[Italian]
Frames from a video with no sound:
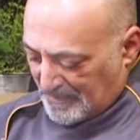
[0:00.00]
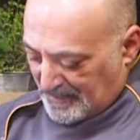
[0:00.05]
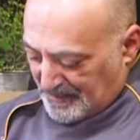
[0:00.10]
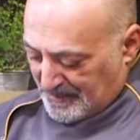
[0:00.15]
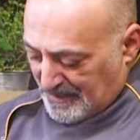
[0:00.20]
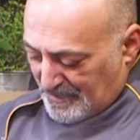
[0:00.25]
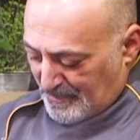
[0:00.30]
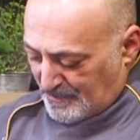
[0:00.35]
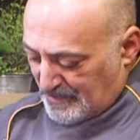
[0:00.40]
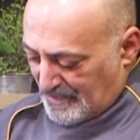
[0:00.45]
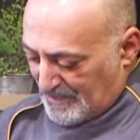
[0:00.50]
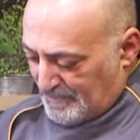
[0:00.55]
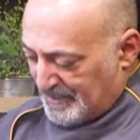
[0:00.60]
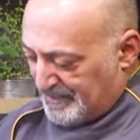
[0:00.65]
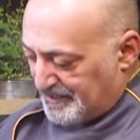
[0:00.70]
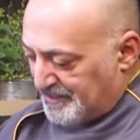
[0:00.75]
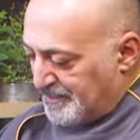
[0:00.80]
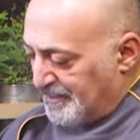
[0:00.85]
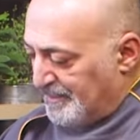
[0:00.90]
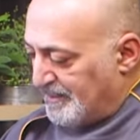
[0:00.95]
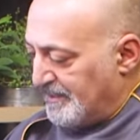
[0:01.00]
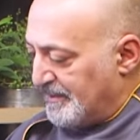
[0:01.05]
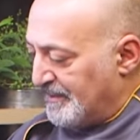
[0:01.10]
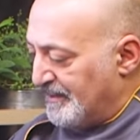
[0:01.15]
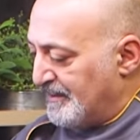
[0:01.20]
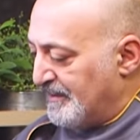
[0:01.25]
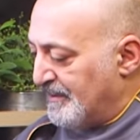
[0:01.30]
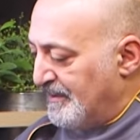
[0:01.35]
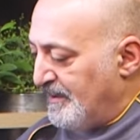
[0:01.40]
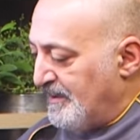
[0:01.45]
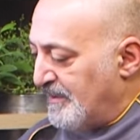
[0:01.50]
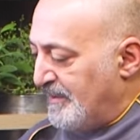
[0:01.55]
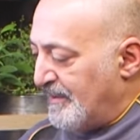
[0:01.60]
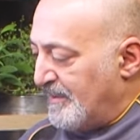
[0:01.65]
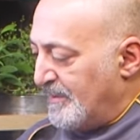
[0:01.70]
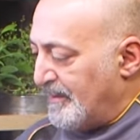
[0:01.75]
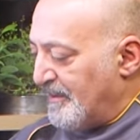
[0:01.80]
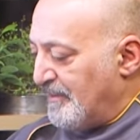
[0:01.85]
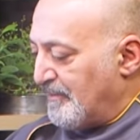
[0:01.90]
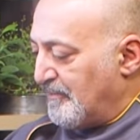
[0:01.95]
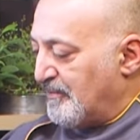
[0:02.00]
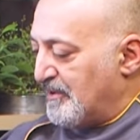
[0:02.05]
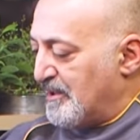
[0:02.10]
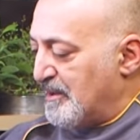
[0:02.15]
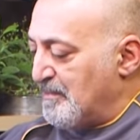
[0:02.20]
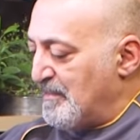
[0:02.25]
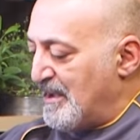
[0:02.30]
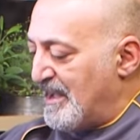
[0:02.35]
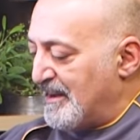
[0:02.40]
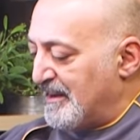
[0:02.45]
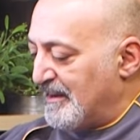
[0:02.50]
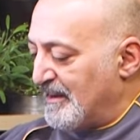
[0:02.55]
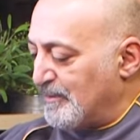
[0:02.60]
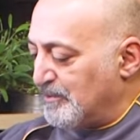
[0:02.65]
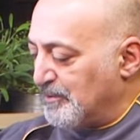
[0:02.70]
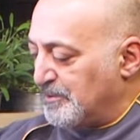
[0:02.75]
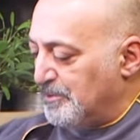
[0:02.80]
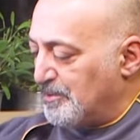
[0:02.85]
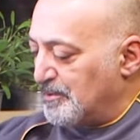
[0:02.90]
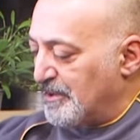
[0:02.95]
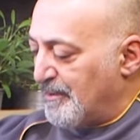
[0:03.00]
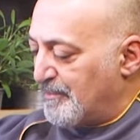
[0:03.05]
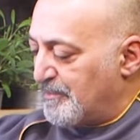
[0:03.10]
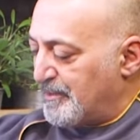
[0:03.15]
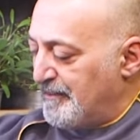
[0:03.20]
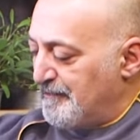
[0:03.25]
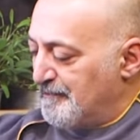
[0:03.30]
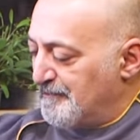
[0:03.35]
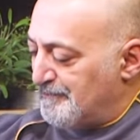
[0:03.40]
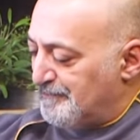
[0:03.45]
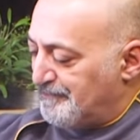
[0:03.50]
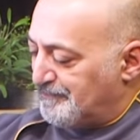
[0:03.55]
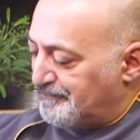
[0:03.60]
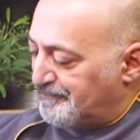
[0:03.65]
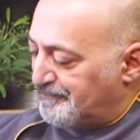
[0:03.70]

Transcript: tranquillamente fermare la cottura qui